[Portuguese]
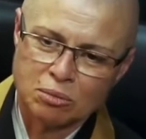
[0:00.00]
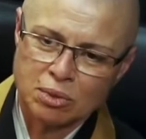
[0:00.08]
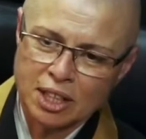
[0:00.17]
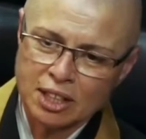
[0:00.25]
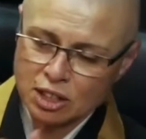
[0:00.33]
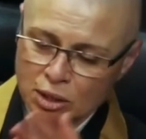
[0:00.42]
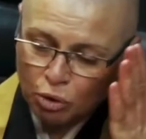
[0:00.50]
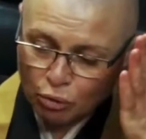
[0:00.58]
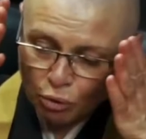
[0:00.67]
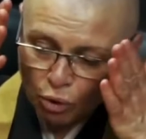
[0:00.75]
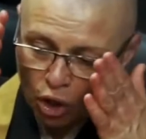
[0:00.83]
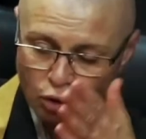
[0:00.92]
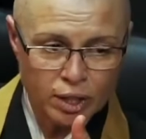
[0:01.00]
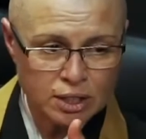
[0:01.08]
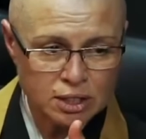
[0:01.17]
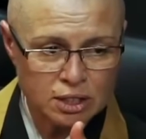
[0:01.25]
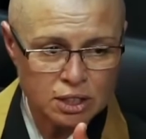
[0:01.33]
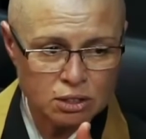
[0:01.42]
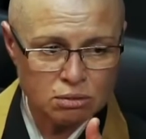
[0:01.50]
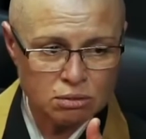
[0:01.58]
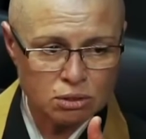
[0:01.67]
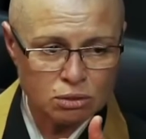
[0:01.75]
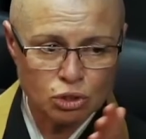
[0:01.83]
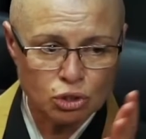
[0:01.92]
Porque às vezes também o foco faz isso
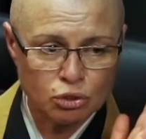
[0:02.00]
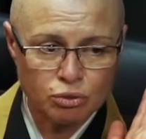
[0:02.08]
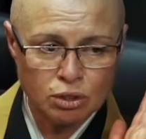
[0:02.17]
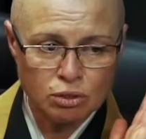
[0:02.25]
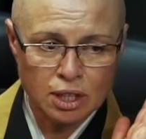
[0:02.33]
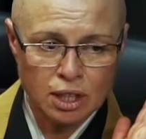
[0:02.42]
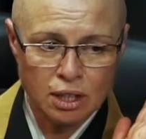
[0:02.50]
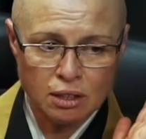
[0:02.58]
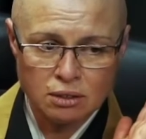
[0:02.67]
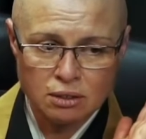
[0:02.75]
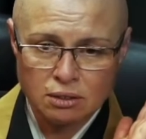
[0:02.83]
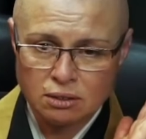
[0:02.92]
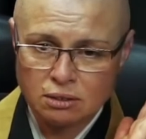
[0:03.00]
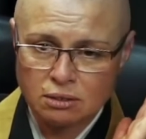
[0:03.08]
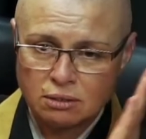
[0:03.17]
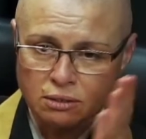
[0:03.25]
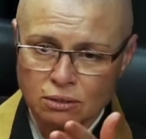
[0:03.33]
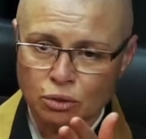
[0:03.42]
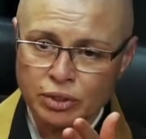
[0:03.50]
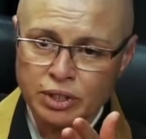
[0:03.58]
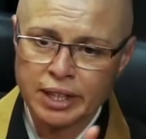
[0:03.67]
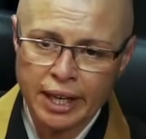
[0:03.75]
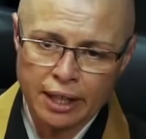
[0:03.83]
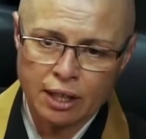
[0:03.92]
e quando tu vê, tu tá com
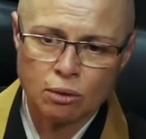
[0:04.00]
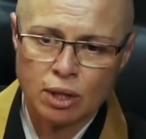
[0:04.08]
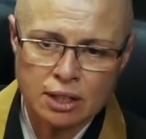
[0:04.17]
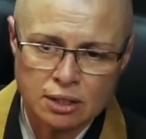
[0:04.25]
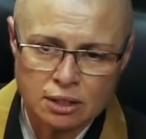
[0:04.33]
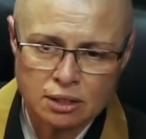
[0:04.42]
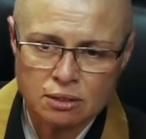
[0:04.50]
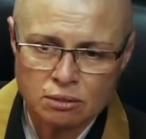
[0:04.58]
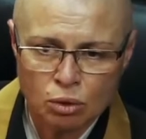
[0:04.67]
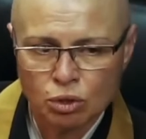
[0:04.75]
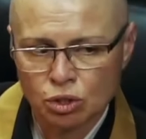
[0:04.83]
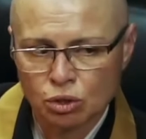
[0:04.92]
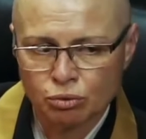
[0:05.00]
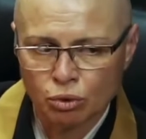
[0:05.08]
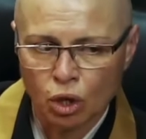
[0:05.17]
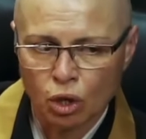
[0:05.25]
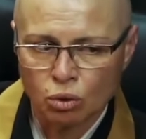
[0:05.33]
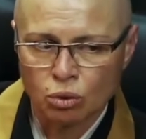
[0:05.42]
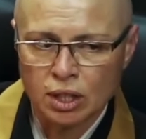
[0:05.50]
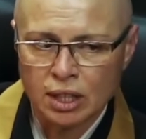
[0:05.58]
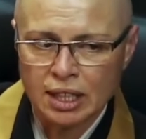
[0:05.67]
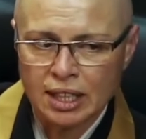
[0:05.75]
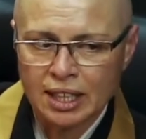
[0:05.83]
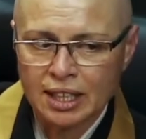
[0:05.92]
viseira quase, com a coisa do foco.
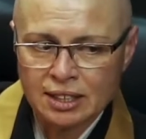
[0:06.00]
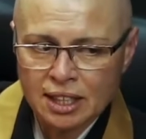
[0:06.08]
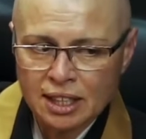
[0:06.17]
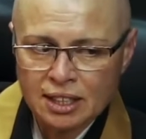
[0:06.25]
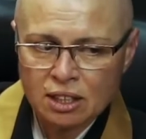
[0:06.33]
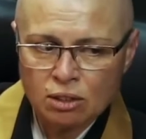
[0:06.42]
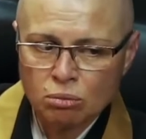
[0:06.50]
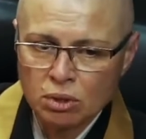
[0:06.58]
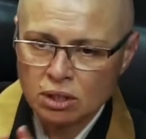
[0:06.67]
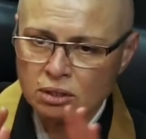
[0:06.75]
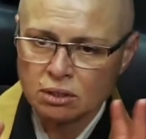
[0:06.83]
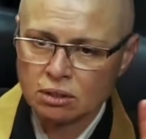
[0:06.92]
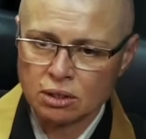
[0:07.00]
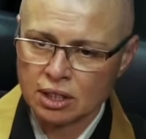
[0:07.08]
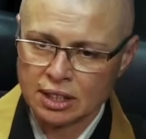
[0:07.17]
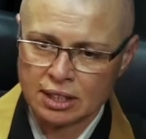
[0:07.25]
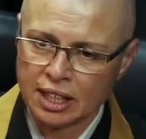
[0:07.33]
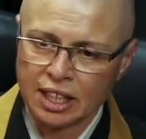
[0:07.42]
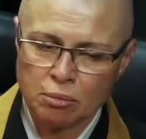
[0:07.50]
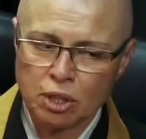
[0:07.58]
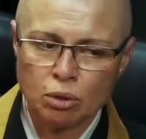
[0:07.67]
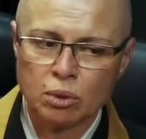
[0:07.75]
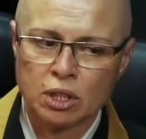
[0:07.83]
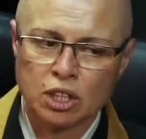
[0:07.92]
Ele tem que ser como tem que abrir
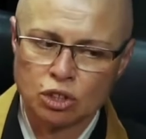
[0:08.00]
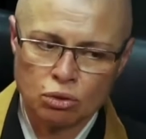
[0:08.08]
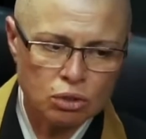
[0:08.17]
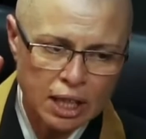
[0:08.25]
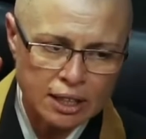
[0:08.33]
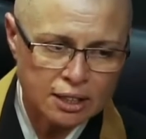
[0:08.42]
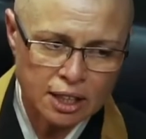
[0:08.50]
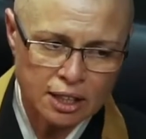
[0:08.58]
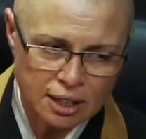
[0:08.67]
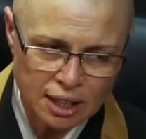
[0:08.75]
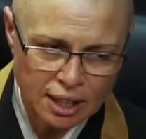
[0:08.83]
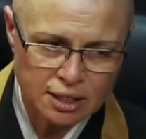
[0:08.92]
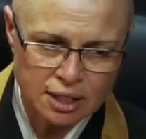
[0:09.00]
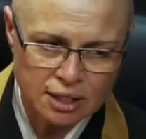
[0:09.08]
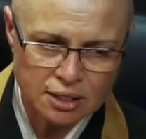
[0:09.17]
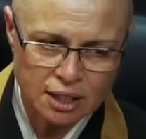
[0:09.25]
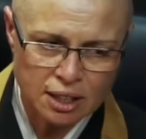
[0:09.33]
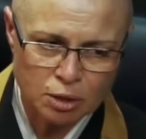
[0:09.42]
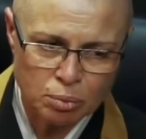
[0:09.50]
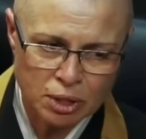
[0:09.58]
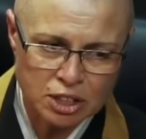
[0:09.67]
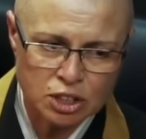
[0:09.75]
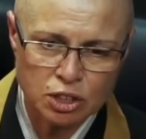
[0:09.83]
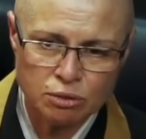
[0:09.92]
com uma grande angular, tem que ter essa e para
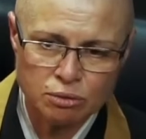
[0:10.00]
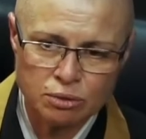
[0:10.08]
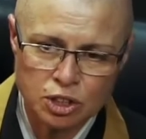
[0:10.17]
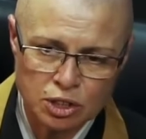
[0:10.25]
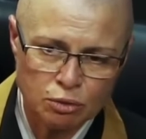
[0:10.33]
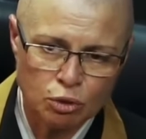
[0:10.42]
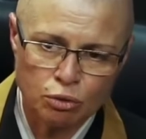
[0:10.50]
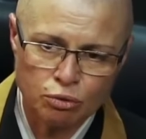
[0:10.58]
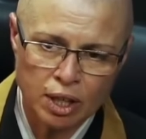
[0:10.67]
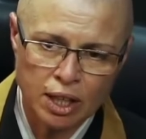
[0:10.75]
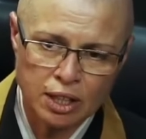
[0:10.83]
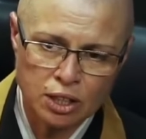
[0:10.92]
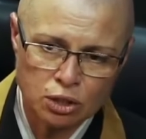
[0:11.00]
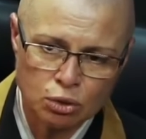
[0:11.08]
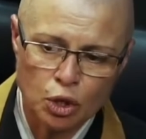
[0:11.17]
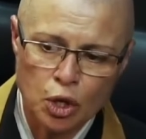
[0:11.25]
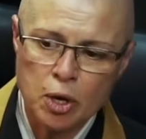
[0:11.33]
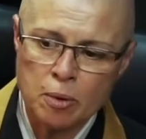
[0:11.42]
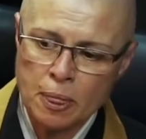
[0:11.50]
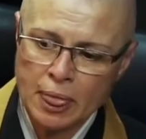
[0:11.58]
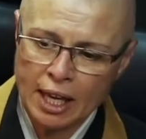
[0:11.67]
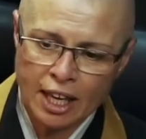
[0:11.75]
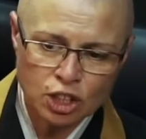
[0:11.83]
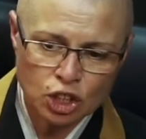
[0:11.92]
desenvolver isso
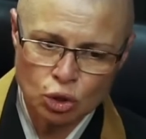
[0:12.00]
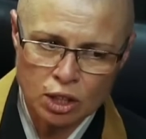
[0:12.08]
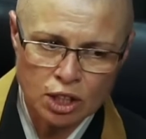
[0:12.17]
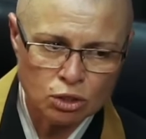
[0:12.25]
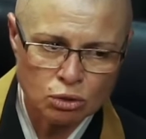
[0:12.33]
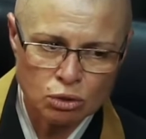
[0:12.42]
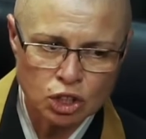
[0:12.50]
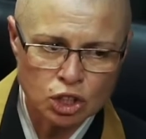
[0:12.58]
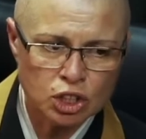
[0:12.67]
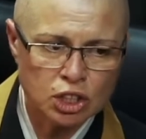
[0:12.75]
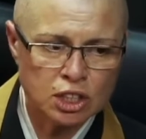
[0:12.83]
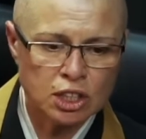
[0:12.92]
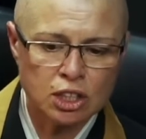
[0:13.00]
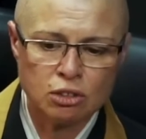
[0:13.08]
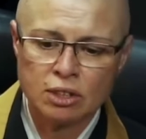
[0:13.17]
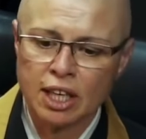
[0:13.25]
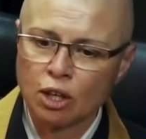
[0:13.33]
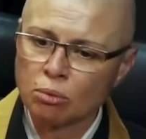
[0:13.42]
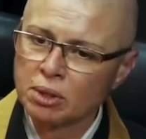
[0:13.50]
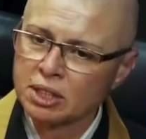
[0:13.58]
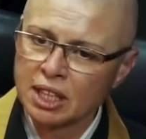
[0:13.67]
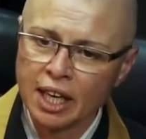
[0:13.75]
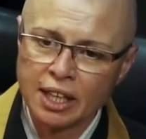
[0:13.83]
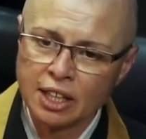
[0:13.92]
é ir te jogando no cotidiano e é
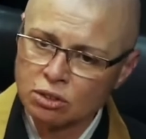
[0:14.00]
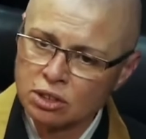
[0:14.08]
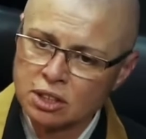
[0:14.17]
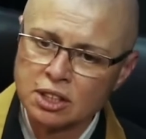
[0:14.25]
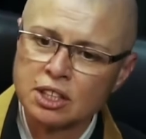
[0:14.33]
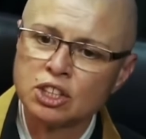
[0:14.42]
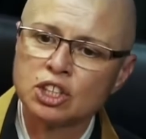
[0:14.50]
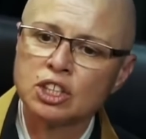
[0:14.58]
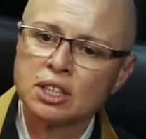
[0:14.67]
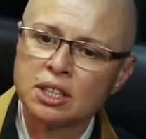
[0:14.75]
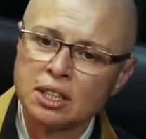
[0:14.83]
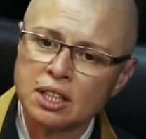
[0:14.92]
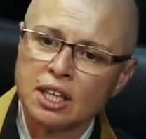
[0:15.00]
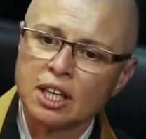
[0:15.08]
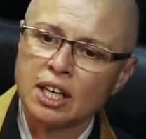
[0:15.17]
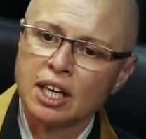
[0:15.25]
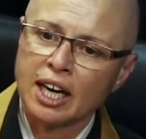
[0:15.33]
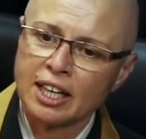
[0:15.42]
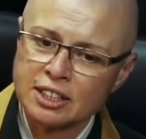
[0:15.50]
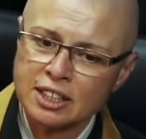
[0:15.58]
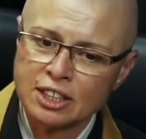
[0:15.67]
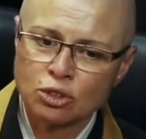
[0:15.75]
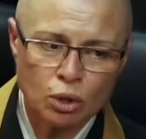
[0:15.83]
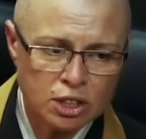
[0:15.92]
começar isso assim de as
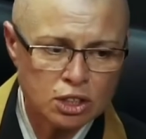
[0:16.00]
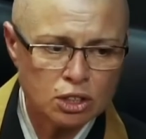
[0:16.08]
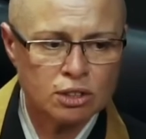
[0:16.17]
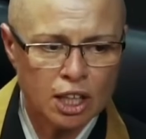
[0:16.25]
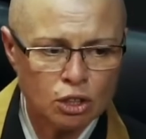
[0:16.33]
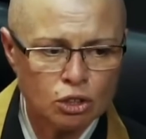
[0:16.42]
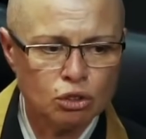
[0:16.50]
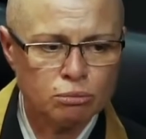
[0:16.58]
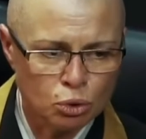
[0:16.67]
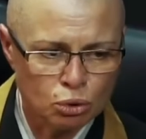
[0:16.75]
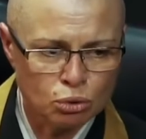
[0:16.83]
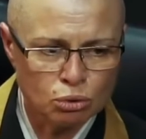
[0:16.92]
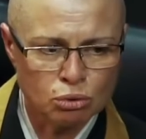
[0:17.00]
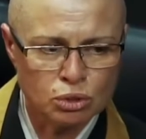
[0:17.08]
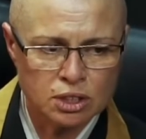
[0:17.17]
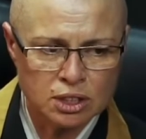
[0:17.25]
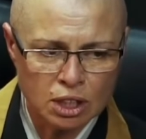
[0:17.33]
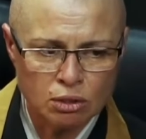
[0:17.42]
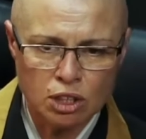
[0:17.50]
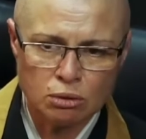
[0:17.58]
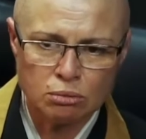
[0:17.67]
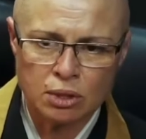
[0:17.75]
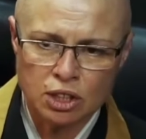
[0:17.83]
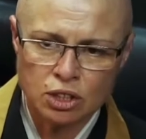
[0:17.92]
ações que eu tenho no mundo são
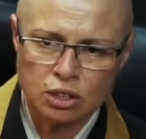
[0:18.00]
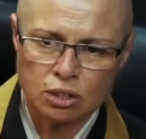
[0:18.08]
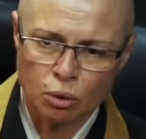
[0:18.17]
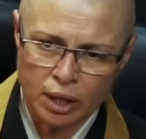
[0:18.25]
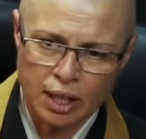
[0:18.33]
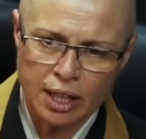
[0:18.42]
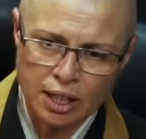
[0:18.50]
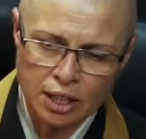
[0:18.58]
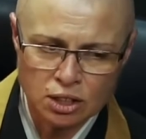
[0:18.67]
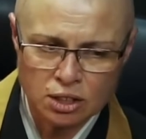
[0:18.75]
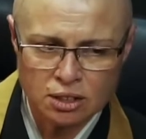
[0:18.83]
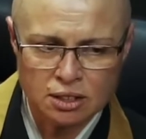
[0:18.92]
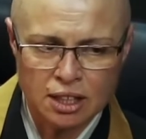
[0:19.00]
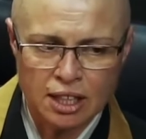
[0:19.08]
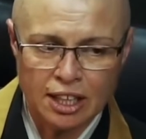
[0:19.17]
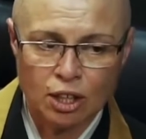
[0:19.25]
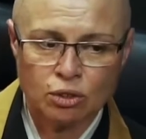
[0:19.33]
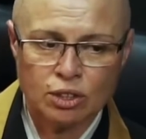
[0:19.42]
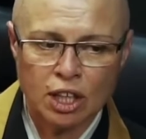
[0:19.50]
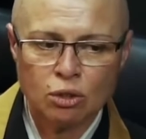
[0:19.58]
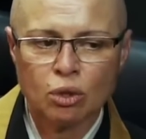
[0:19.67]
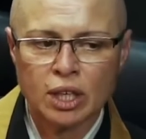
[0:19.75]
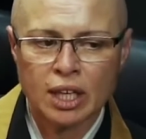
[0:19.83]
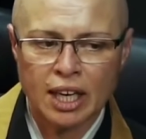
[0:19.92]
realmente coerentes? Eu tenho
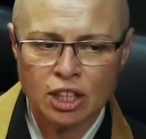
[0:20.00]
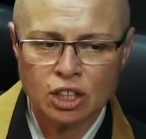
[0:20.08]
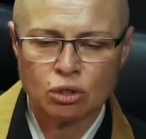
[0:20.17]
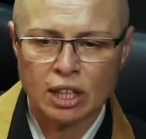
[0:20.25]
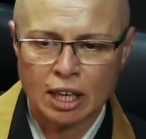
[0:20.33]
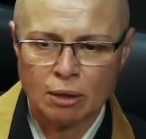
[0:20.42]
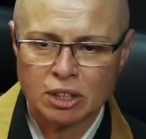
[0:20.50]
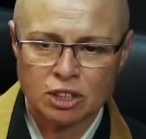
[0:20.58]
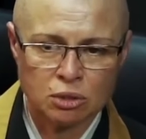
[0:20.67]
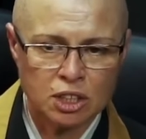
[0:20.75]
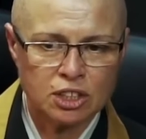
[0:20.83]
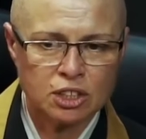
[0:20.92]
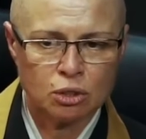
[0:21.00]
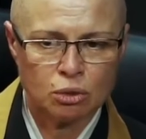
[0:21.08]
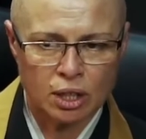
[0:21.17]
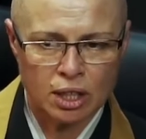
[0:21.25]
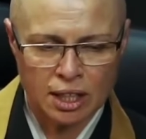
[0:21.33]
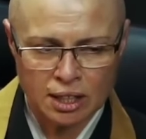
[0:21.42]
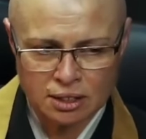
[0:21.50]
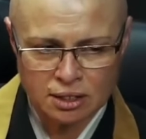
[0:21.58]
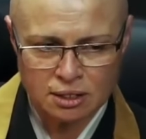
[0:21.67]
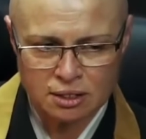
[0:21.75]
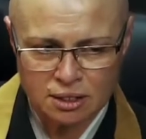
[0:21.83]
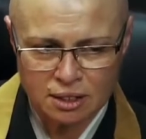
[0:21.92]
coragem de olhar para as minhas
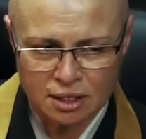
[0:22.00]
incoerências?